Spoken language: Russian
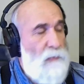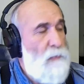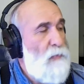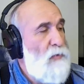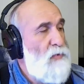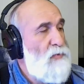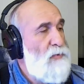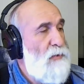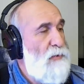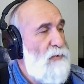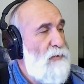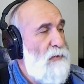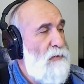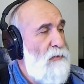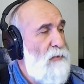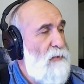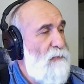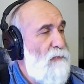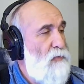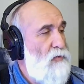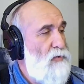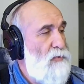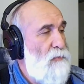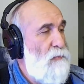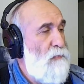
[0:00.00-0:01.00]
вопрос, хотя на
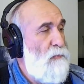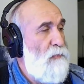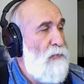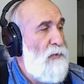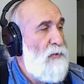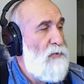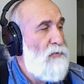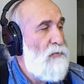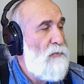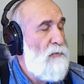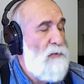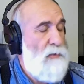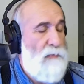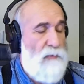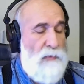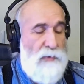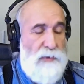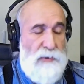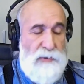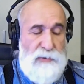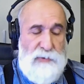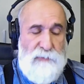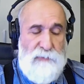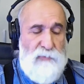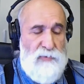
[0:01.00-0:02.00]
него уже пишут
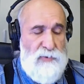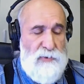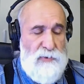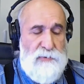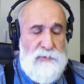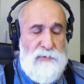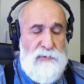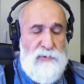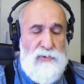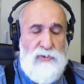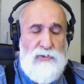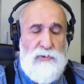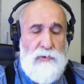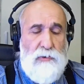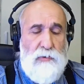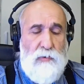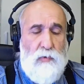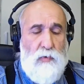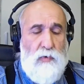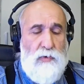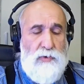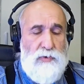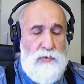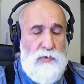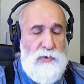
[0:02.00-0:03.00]
довольно активно. Сейчас зачитаю
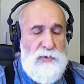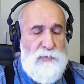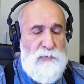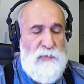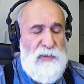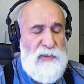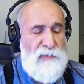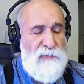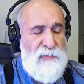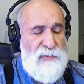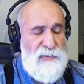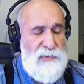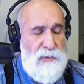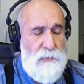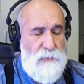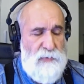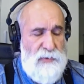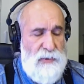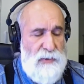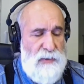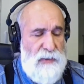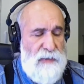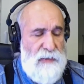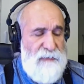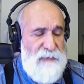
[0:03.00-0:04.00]
кое-что из первых
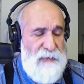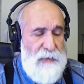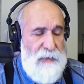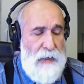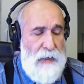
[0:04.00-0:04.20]
сообщений.